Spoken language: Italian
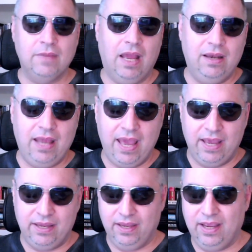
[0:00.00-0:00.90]

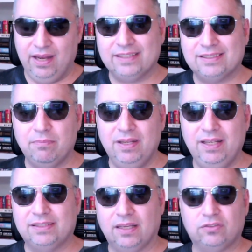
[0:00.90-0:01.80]
Lei e Alexa
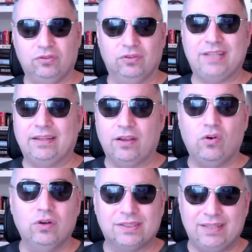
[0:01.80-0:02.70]
Bliss sono state
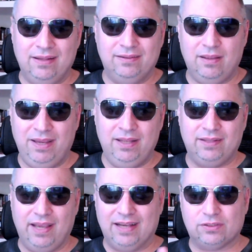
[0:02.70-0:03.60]

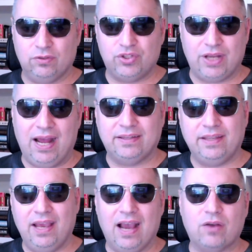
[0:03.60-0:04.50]
costantemente
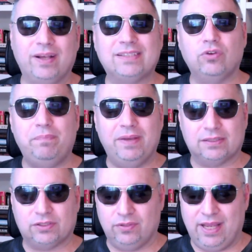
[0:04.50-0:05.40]
associate a questo
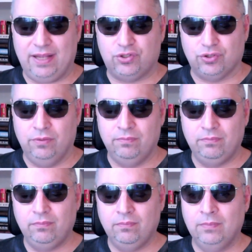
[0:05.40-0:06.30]
personaggio.